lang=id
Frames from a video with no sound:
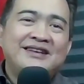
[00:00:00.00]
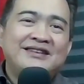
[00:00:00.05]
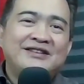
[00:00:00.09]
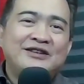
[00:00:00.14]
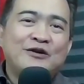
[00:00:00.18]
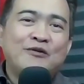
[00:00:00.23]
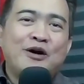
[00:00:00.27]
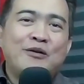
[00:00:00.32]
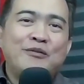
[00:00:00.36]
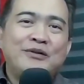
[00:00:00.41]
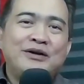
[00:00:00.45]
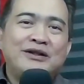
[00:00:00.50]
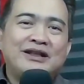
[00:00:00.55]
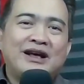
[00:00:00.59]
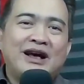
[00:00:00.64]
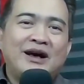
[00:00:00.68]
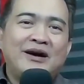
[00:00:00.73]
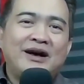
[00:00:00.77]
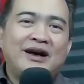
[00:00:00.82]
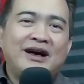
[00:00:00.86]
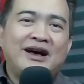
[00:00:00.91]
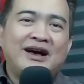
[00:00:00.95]
Coba
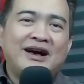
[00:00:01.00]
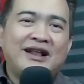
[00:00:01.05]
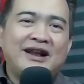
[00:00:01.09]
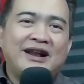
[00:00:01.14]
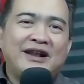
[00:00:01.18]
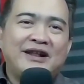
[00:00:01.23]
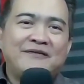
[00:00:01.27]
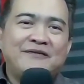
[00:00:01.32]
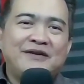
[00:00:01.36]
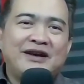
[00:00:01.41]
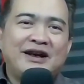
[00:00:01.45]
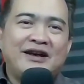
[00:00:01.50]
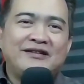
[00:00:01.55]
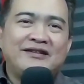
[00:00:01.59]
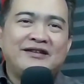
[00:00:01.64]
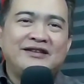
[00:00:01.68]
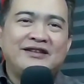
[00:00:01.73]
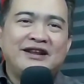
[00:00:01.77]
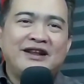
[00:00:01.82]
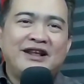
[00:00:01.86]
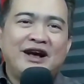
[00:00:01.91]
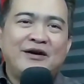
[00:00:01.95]
minta
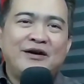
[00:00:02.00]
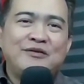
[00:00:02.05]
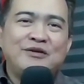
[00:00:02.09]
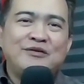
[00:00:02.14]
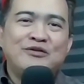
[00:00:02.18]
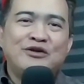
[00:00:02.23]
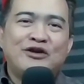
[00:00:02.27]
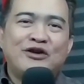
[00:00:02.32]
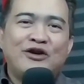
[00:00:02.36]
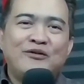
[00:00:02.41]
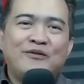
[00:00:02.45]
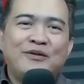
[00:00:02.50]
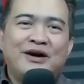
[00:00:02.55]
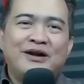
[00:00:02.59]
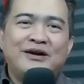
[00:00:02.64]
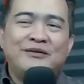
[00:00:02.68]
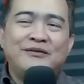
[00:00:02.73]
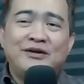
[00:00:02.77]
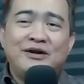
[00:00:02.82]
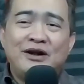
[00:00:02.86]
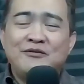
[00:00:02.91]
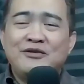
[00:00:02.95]
klarifikasi dari Habibur Rahman.
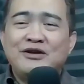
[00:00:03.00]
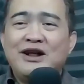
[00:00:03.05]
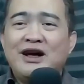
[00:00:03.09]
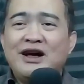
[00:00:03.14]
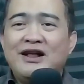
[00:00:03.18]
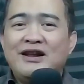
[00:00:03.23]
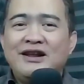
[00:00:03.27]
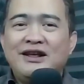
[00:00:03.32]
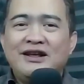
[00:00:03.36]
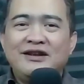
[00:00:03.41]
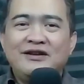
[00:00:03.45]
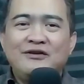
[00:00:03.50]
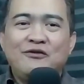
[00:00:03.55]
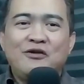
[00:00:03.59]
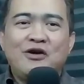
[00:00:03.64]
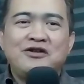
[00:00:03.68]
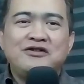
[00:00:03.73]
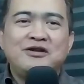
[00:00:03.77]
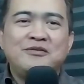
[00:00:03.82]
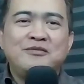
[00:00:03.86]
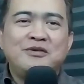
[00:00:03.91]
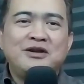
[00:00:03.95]
Mudah-mudahan ya ini
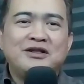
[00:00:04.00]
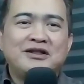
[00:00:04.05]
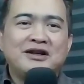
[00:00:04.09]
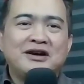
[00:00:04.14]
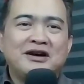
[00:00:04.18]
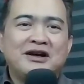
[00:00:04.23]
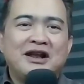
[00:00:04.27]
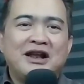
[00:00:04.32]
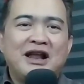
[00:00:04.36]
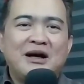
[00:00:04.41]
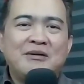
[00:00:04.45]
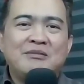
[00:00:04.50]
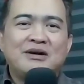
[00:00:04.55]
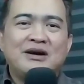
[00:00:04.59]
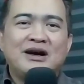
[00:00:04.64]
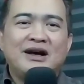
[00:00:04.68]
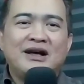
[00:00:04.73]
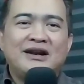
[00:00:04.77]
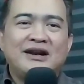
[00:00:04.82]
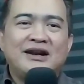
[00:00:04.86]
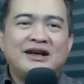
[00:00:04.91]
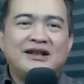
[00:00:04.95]
wajib
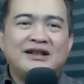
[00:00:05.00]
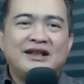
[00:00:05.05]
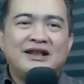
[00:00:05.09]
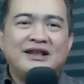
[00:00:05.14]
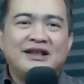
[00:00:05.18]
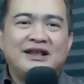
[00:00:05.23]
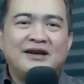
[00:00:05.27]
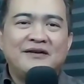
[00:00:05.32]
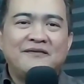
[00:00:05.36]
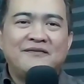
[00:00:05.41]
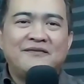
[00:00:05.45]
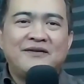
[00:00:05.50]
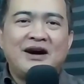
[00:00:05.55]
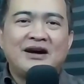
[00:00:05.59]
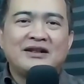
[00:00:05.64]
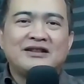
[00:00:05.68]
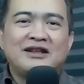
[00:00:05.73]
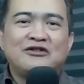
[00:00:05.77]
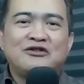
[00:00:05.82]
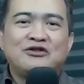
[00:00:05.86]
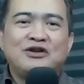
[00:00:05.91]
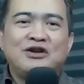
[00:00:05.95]
ditenggelamkan katanya. Ya.
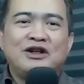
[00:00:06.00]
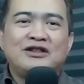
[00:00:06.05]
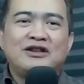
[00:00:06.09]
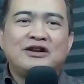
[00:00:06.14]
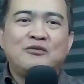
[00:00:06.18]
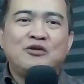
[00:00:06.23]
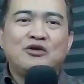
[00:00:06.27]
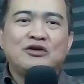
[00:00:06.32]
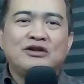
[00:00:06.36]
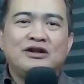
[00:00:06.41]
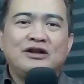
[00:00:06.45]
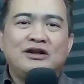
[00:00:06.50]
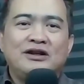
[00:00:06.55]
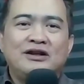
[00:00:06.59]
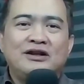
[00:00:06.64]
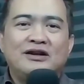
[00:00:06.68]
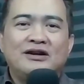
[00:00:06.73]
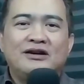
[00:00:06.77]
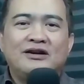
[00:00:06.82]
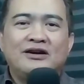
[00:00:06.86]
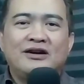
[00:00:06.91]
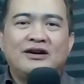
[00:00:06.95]
Fakta sudah terbukti.
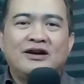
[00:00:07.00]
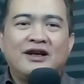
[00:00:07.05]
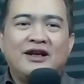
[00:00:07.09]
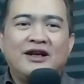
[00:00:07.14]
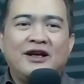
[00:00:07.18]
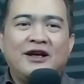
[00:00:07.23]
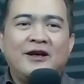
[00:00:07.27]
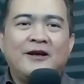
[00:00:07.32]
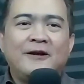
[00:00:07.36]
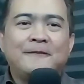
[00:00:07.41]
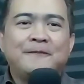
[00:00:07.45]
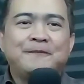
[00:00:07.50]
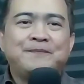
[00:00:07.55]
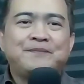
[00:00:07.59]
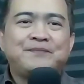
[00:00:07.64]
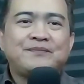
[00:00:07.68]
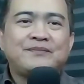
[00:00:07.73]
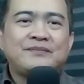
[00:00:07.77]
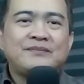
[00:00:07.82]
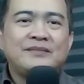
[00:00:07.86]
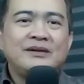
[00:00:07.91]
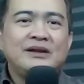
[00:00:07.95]
Oke.
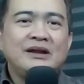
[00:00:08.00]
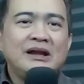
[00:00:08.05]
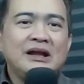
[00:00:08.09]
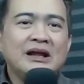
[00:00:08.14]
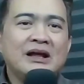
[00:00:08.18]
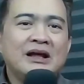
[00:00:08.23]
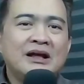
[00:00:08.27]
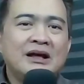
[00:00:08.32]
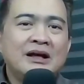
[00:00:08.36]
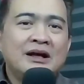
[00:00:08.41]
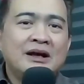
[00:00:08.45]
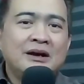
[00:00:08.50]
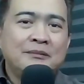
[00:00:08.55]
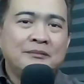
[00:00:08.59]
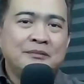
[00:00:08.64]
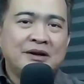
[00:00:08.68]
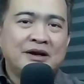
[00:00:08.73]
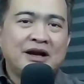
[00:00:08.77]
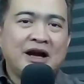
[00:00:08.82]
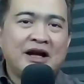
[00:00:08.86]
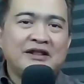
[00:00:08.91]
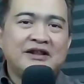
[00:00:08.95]

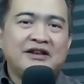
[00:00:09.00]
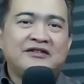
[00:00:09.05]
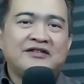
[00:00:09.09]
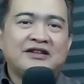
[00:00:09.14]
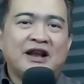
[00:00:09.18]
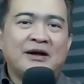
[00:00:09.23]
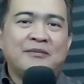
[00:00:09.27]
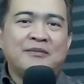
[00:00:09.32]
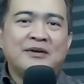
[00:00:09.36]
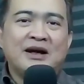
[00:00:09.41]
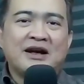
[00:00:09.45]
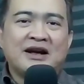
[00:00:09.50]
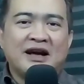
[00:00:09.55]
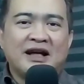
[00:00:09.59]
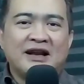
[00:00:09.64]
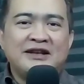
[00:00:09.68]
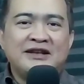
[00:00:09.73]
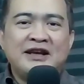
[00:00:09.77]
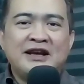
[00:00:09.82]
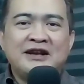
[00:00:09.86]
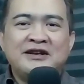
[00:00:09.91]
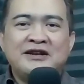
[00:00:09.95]
Berkat Islamlah
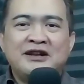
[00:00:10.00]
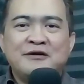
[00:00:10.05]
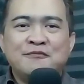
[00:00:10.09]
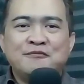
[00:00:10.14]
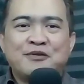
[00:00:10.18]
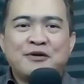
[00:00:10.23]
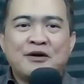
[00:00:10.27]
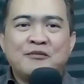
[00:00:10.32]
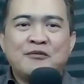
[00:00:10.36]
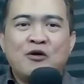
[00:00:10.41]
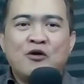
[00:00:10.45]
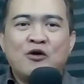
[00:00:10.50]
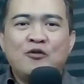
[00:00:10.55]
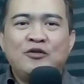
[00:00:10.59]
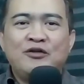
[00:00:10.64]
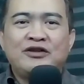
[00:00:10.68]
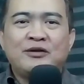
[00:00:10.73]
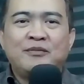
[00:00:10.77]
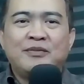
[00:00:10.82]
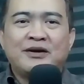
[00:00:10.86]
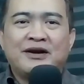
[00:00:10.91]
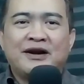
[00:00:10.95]
kalian dan Prabowo
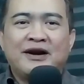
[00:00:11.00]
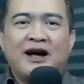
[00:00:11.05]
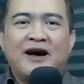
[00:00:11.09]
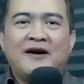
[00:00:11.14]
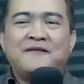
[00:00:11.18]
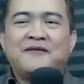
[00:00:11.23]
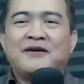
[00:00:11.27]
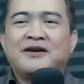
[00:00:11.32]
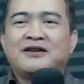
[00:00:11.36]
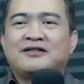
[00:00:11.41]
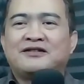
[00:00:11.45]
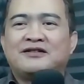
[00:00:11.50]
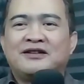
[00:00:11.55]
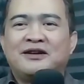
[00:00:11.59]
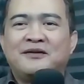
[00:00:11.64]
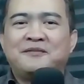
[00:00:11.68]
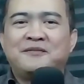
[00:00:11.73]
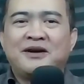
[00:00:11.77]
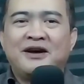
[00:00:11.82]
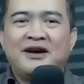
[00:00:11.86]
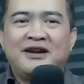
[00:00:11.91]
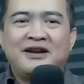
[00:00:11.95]
bisa bernafas
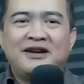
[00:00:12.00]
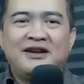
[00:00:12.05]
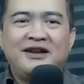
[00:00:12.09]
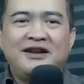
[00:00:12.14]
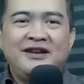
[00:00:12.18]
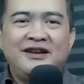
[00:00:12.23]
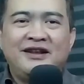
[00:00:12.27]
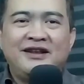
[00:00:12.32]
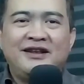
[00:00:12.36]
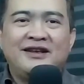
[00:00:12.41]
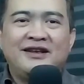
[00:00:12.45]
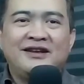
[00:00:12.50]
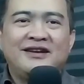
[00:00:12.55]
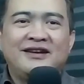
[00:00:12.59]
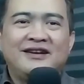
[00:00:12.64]
sampai hari ini.